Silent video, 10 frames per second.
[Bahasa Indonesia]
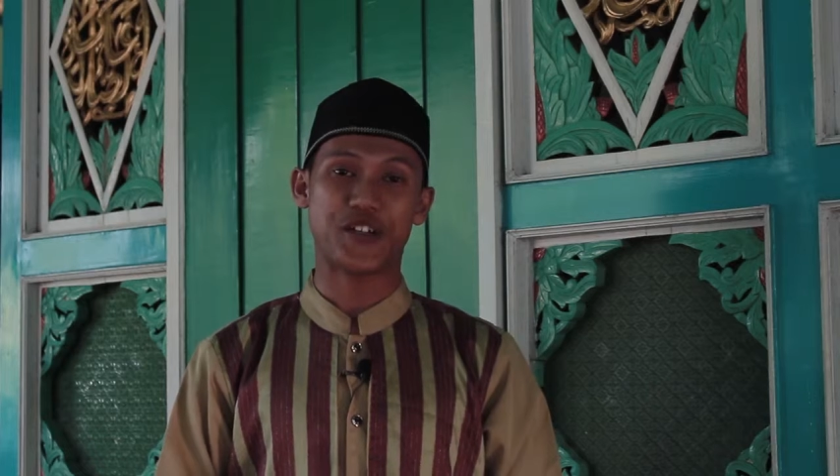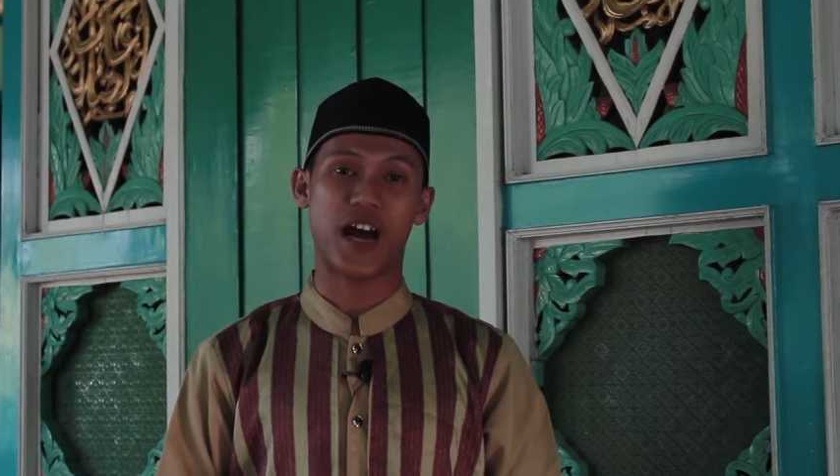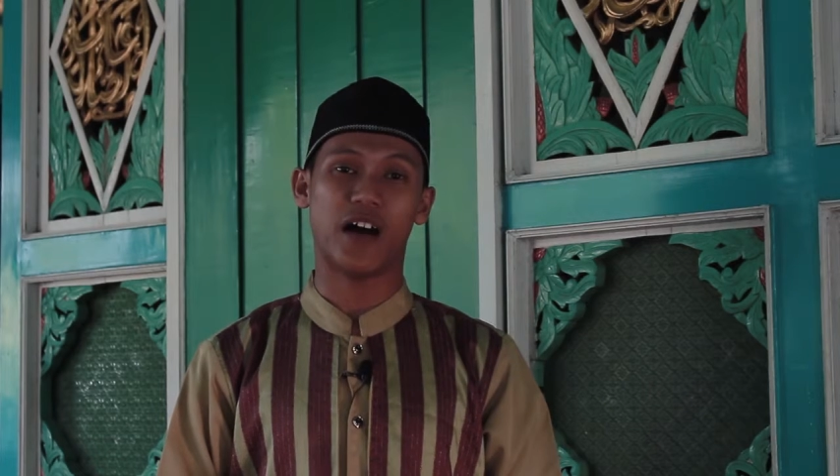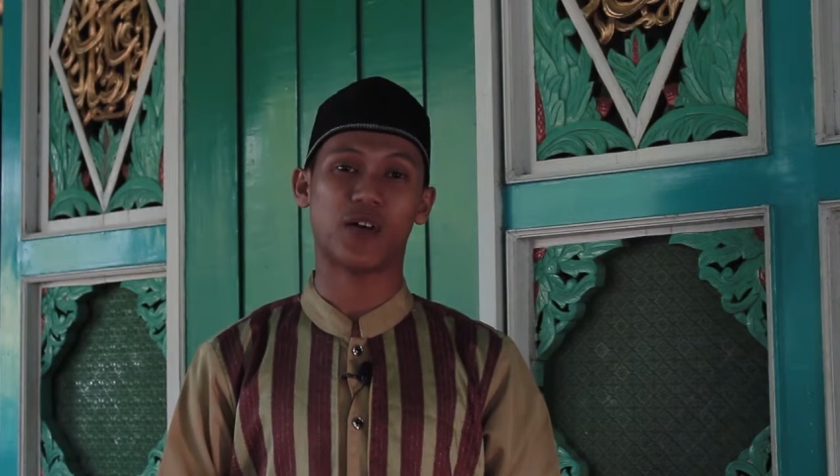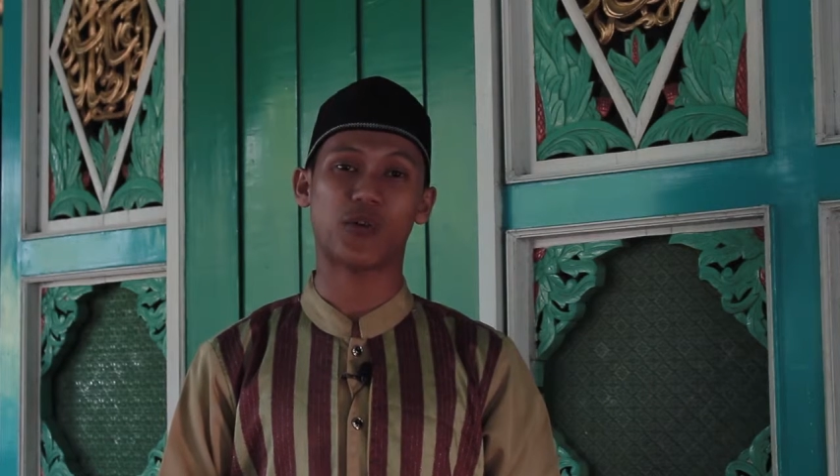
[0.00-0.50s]

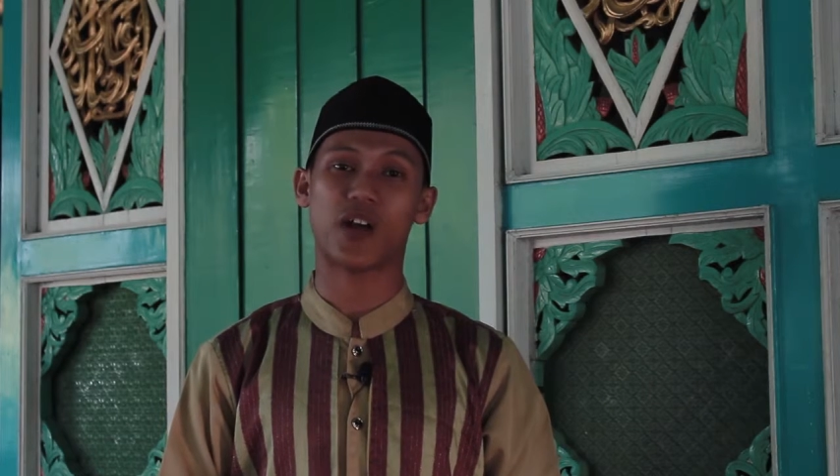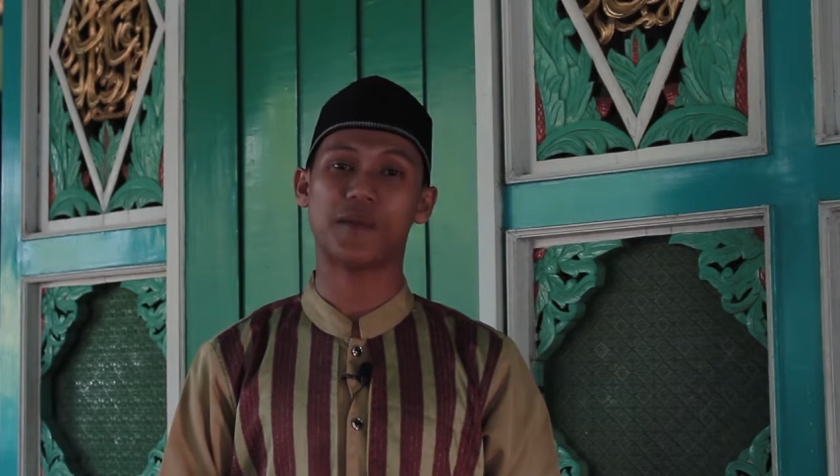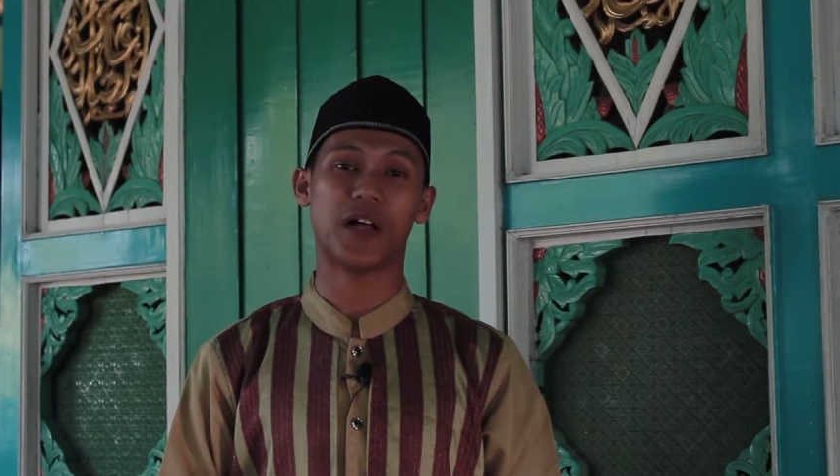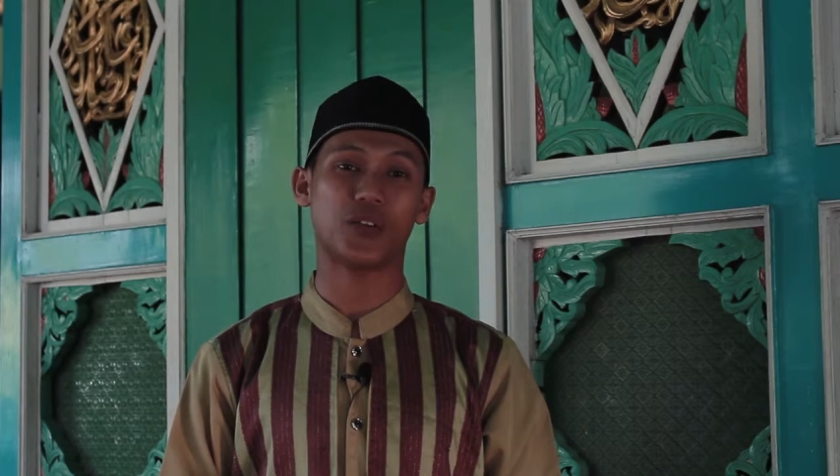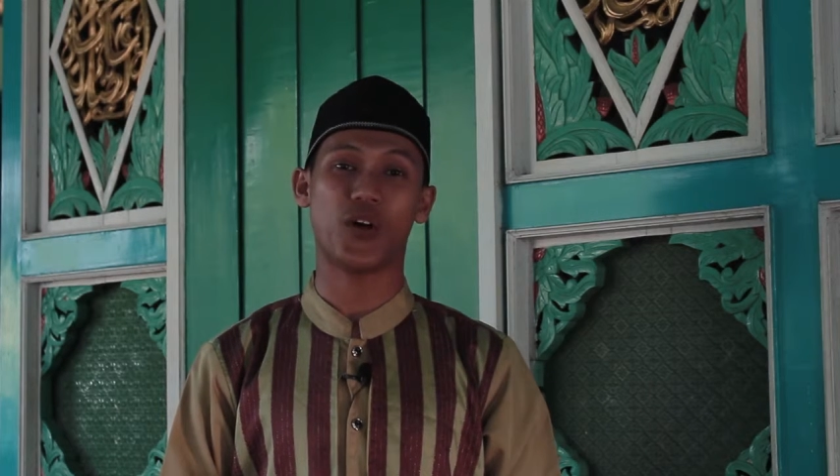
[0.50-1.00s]

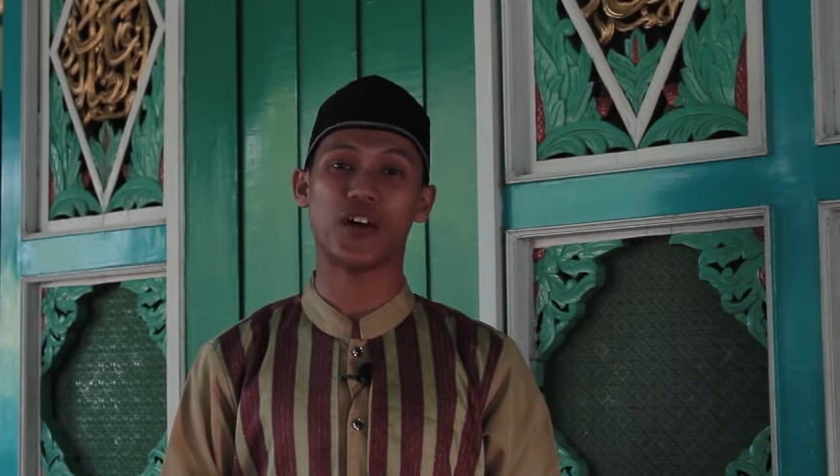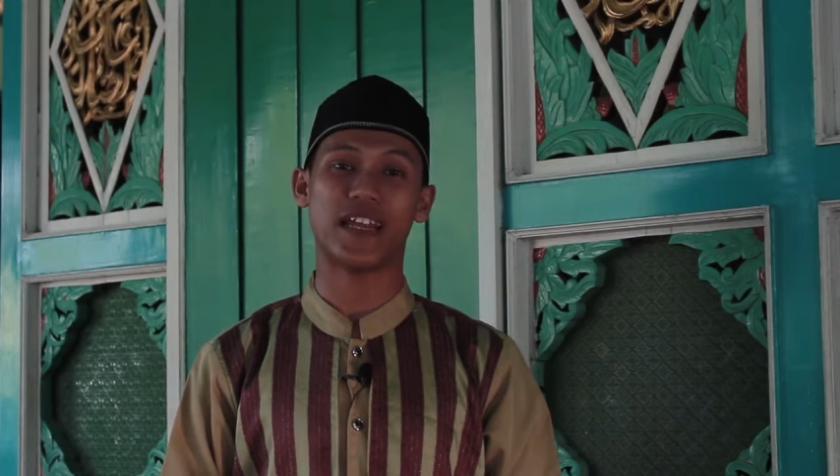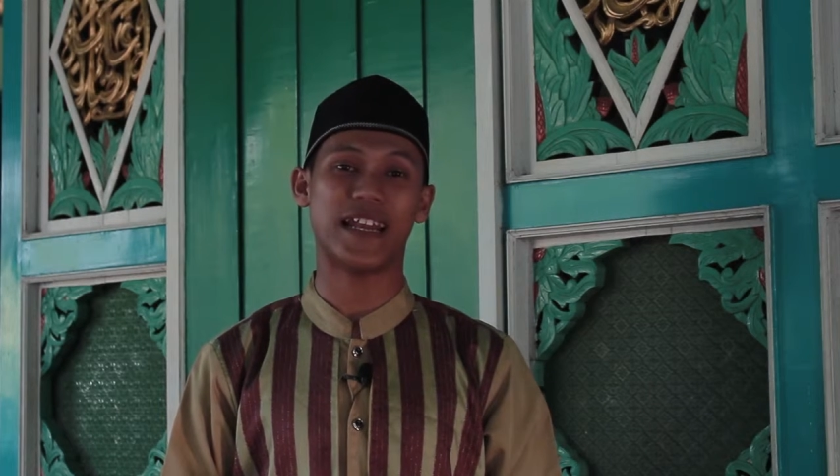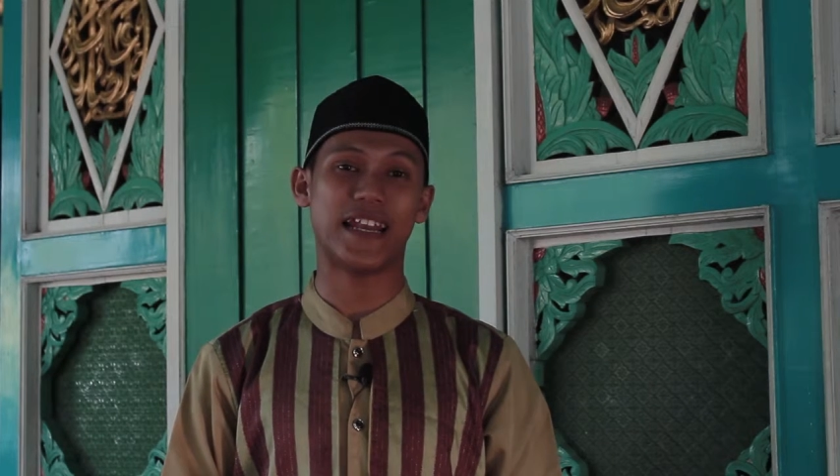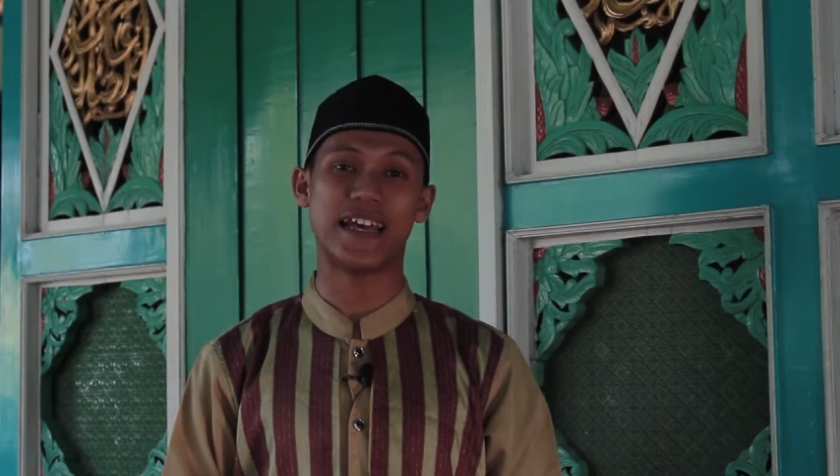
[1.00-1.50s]
Syahrul
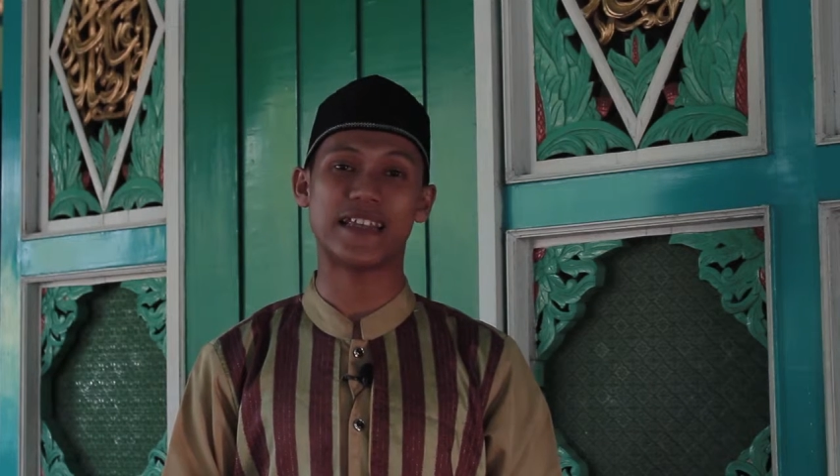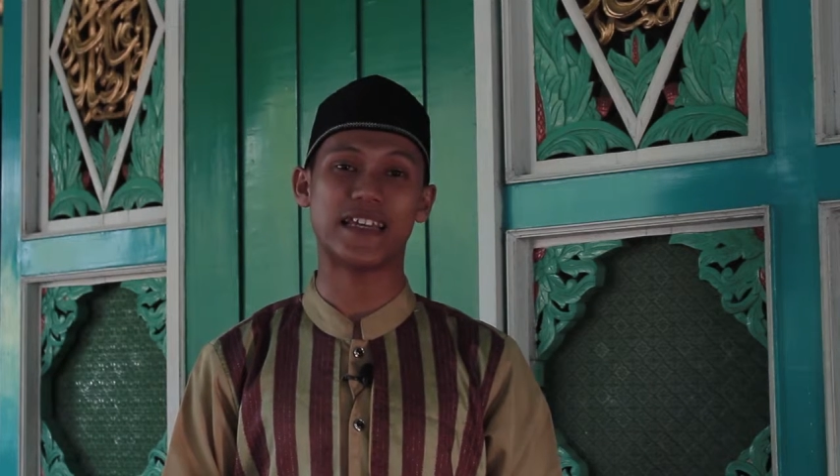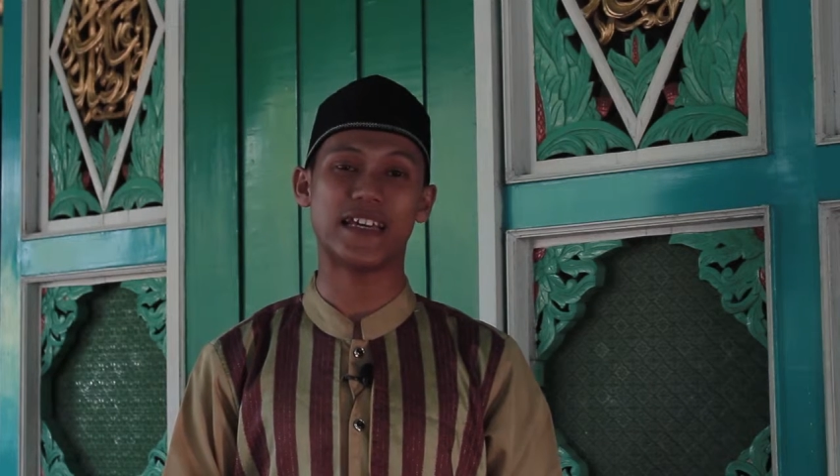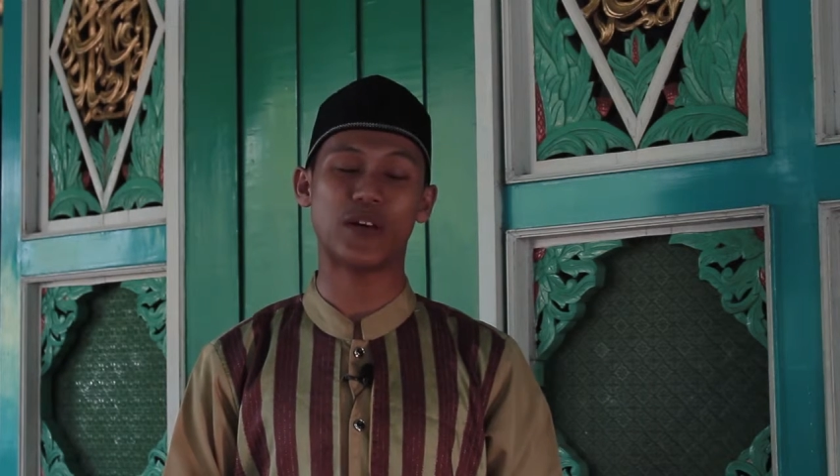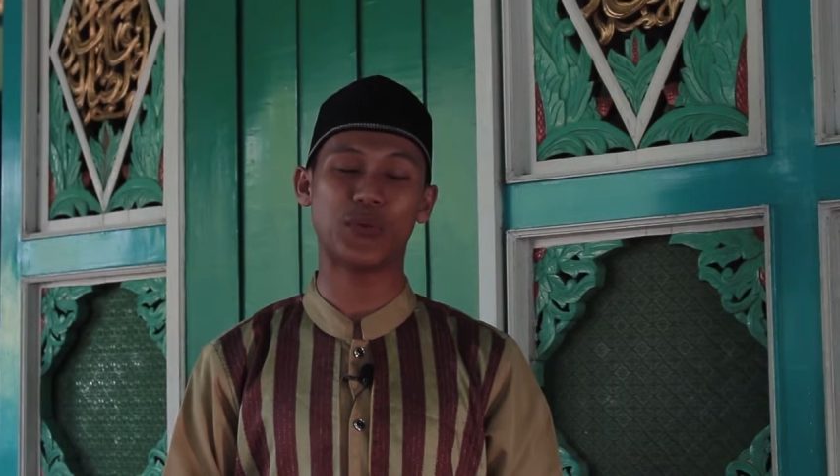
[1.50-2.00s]
Ramadan
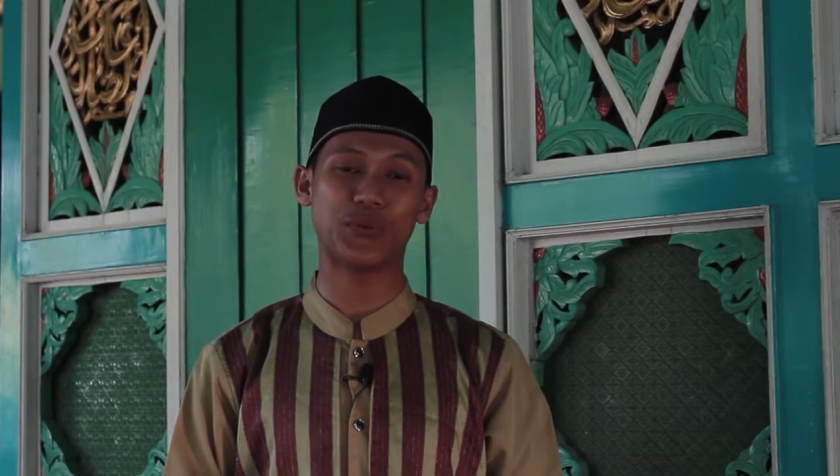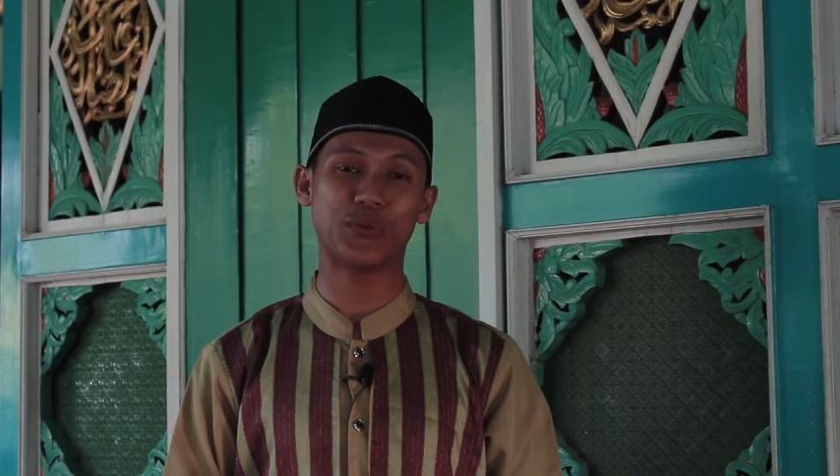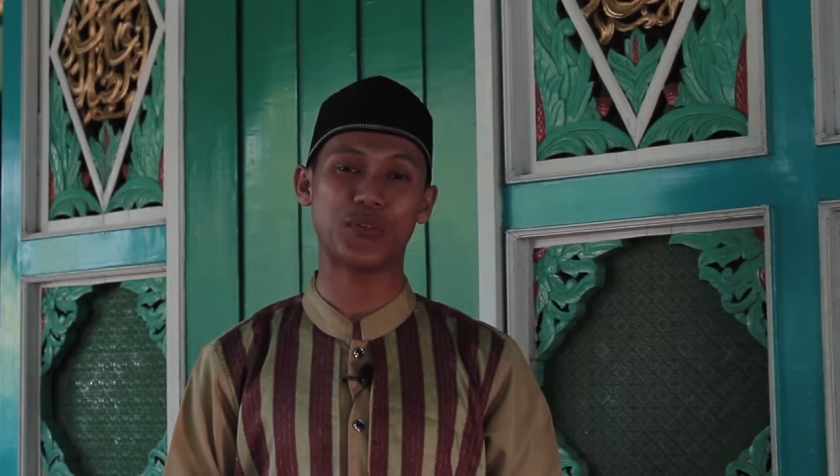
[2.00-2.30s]
alladzi